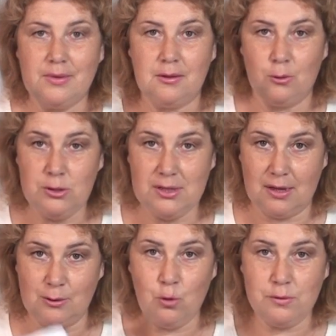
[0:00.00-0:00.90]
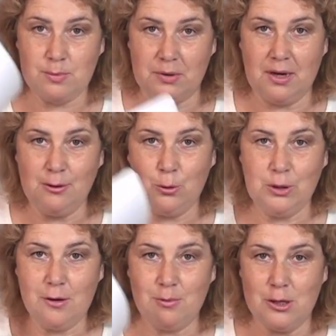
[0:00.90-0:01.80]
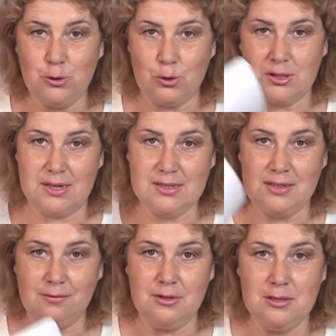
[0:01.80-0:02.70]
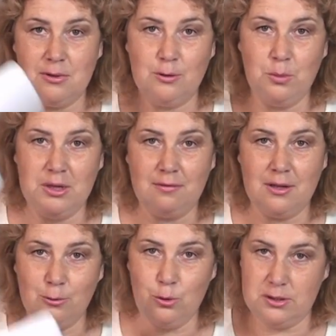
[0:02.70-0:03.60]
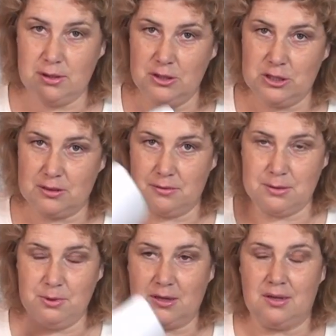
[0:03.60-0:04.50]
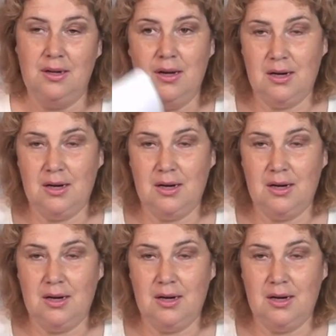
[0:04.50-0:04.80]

Друзья, новость, про которую я вам хочу рассказать, вызвала у меня волну истерического смеха.